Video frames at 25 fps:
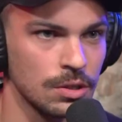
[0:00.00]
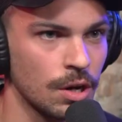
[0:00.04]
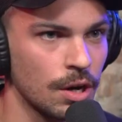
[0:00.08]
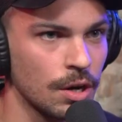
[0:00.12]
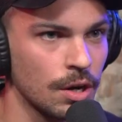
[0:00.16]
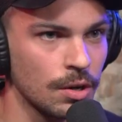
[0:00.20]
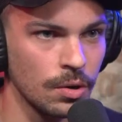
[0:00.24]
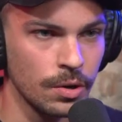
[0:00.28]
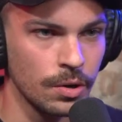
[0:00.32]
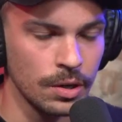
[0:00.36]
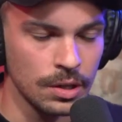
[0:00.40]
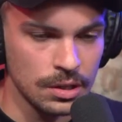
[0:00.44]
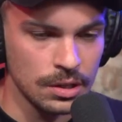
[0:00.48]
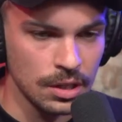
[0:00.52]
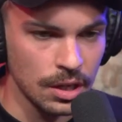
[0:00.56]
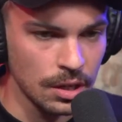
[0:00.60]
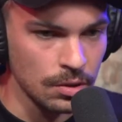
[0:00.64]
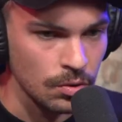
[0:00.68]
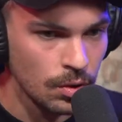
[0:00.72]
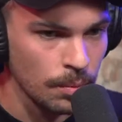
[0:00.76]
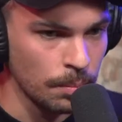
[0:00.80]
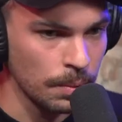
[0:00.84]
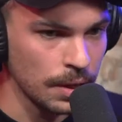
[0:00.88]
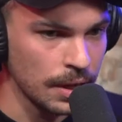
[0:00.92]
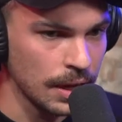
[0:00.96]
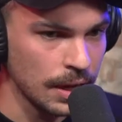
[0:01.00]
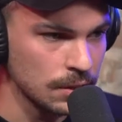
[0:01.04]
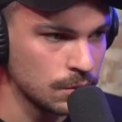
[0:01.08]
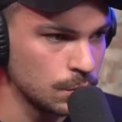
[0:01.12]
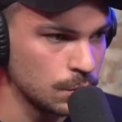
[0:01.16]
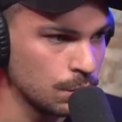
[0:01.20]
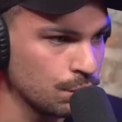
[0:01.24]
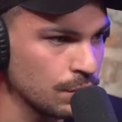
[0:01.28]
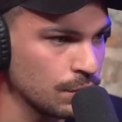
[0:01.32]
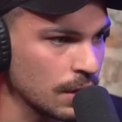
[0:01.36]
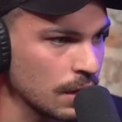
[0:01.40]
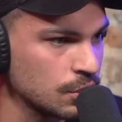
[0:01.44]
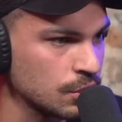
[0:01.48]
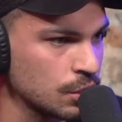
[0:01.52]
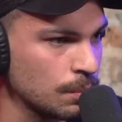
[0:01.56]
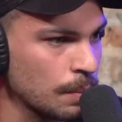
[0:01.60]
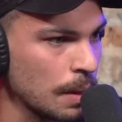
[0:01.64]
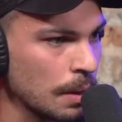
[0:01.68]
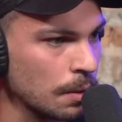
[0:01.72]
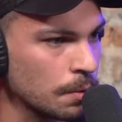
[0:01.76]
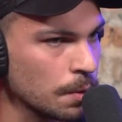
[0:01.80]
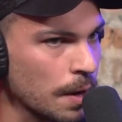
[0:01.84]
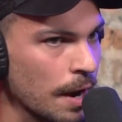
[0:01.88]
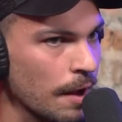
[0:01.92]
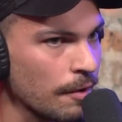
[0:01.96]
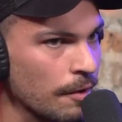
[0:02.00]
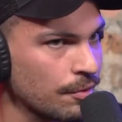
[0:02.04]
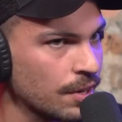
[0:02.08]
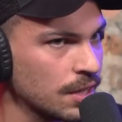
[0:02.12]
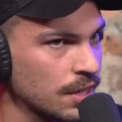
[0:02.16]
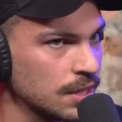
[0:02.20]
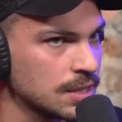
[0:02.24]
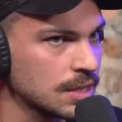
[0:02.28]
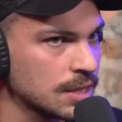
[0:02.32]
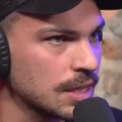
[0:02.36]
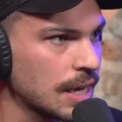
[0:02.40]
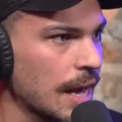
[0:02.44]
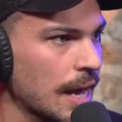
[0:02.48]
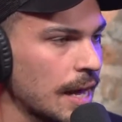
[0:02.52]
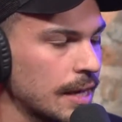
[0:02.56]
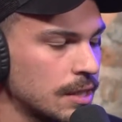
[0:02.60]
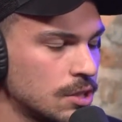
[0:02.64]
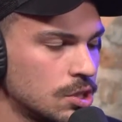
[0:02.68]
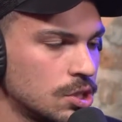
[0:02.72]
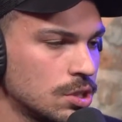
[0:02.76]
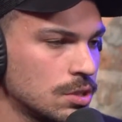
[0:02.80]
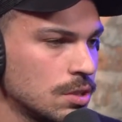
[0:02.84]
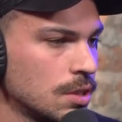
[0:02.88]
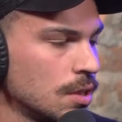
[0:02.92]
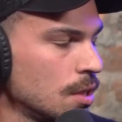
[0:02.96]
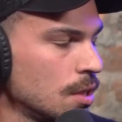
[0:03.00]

Na hora que eu entrei num aplicativo lá que chama Gravity Sketch,